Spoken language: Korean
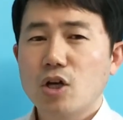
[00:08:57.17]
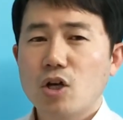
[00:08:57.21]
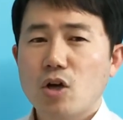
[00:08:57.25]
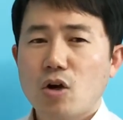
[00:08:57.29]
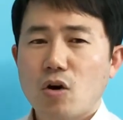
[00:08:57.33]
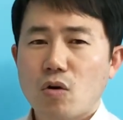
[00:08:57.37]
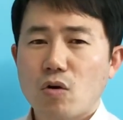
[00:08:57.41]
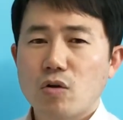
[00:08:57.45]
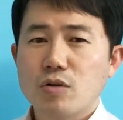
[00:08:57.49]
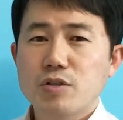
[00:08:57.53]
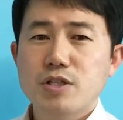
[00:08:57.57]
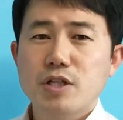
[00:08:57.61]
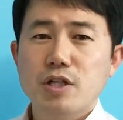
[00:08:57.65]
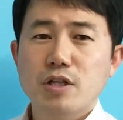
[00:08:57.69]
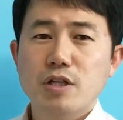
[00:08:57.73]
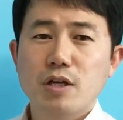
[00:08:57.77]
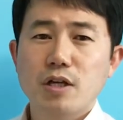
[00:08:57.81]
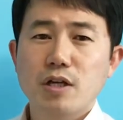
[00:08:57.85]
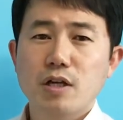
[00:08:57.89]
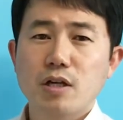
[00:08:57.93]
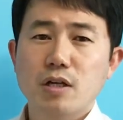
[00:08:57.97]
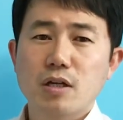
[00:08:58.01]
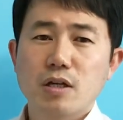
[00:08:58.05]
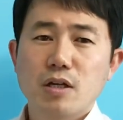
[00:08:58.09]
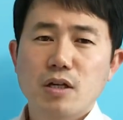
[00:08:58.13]

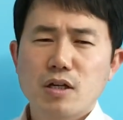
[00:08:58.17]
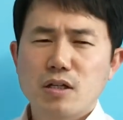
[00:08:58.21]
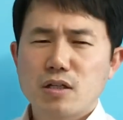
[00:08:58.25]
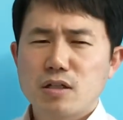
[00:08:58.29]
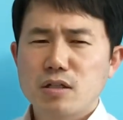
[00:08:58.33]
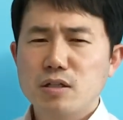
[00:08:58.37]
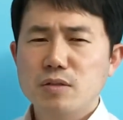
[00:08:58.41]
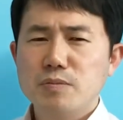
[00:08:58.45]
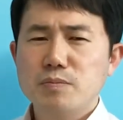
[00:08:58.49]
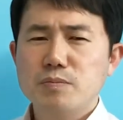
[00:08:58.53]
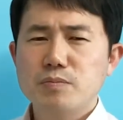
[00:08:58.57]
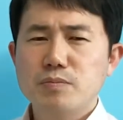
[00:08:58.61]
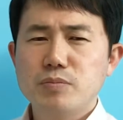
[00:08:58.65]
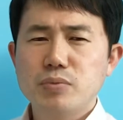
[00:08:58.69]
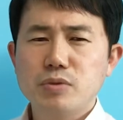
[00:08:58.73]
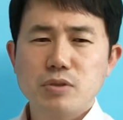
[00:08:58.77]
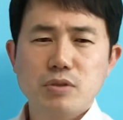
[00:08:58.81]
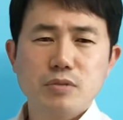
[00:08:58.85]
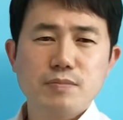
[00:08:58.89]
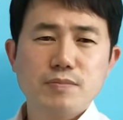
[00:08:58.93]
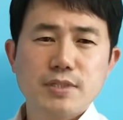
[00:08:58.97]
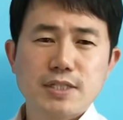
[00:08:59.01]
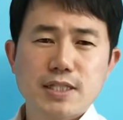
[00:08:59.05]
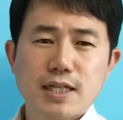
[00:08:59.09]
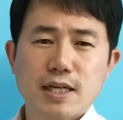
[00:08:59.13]
언제나 그
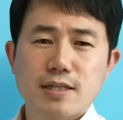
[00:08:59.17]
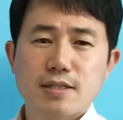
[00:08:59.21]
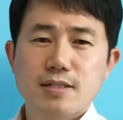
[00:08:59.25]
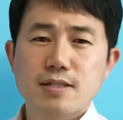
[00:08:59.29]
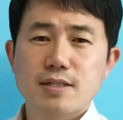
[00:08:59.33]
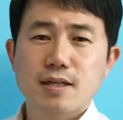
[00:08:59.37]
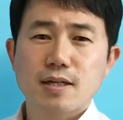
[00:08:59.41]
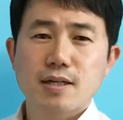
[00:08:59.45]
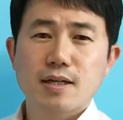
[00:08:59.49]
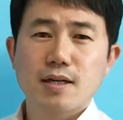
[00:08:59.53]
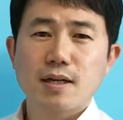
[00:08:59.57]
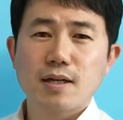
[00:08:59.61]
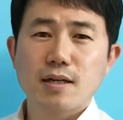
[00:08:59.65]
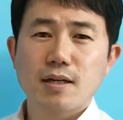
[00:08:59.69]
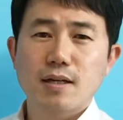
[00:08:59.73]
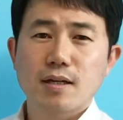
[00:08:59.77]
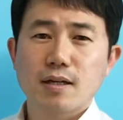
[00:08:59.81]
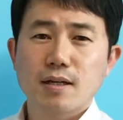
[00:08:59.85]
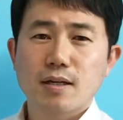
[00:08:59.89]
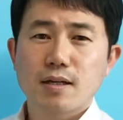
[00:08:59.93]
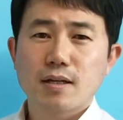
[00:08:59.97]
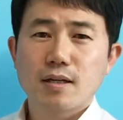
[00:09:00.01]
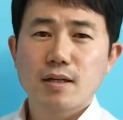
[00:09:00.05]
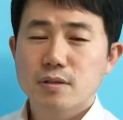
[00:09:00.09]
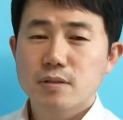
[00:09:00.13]
물음 자체가
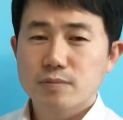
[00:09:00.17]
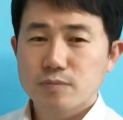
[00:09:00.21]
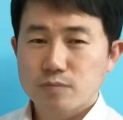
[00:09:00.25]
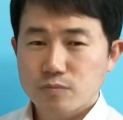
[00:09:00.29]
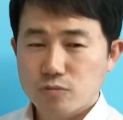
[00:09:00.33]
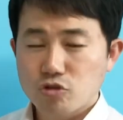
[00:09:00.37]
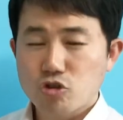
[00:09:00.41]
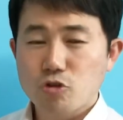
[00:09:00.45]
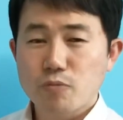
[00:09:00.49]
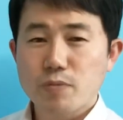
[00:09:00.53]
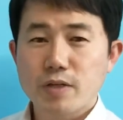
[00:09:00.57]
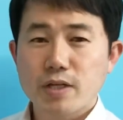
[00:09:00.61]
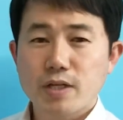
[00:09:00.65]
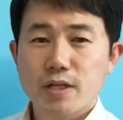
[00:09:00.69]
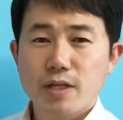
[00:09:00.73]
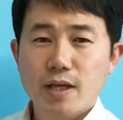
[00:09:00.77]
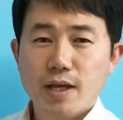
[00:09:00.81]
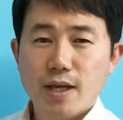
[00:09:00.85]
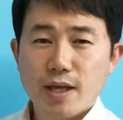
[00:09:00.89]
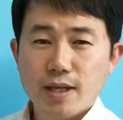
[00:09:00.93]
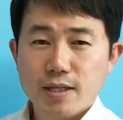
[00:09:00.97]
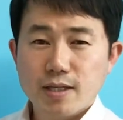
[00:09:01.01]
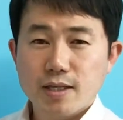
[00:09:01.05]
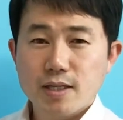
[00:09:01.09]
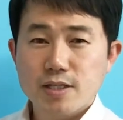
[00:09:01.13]
물음이
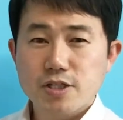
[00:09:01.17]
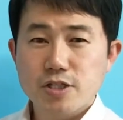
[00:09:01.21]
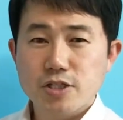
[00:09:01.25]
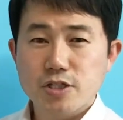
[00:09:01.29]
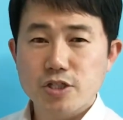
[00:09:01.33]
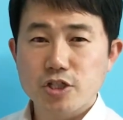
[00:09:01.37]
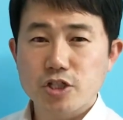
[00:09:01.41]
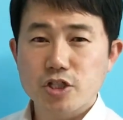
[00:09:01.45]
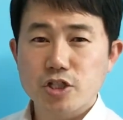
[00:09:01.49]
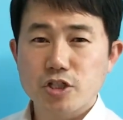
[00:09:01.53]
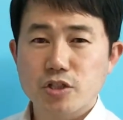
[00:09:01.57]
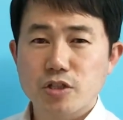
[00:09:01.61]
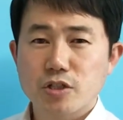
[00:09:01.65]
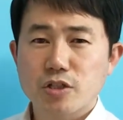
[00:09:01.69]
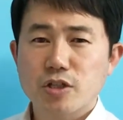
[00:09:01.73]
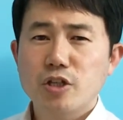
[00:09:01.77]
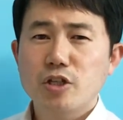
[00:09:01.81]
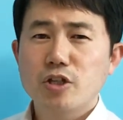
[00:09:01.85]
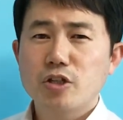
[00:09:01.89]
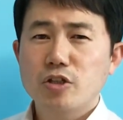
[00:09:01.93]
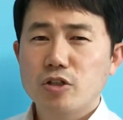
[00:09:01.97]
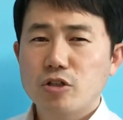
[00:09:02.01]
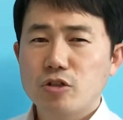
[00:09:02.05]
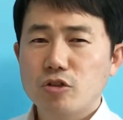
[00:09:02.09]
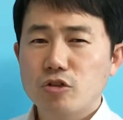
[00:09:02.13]
행해지는
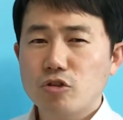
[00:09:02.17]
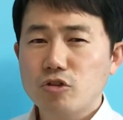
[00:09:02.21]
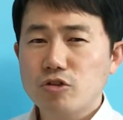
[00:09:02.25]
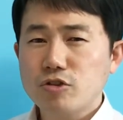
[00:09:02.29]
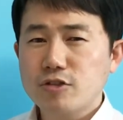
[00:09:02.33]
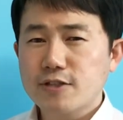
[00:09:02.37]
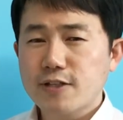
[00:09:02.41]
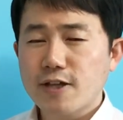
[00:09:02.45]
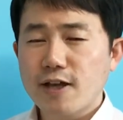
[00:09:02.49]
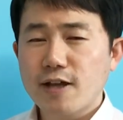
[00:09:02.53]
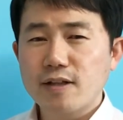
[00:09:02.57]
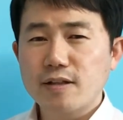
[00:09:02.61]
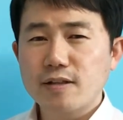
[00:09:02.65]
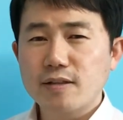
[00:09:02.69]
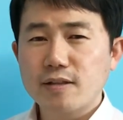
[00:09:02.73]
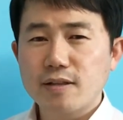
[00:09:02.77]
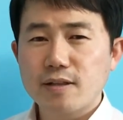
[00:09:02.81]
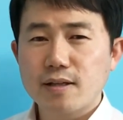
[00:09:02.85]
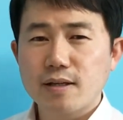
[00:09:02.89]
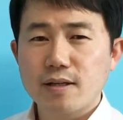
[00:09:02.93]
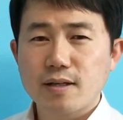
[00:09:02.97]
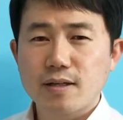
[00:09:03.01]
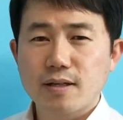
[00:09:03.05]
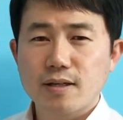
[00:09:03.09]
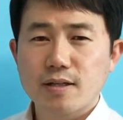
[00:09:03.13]
그런
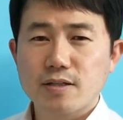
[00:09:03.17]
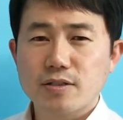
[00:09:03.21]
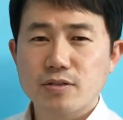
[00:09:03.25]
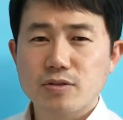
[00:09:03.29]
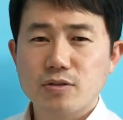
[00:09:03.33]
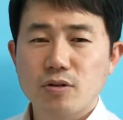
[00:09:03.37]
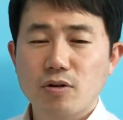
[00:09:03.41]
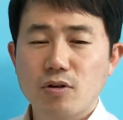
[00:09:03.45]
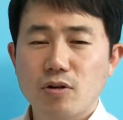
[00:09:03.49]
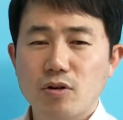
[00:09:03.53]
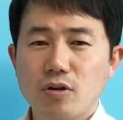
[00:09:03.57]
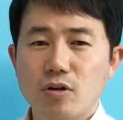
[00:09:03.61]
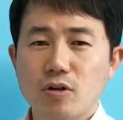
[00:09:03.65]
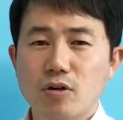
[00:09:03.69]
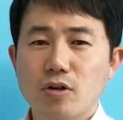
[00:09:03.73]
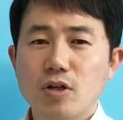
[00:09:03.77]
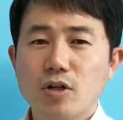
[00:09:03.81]
상태에서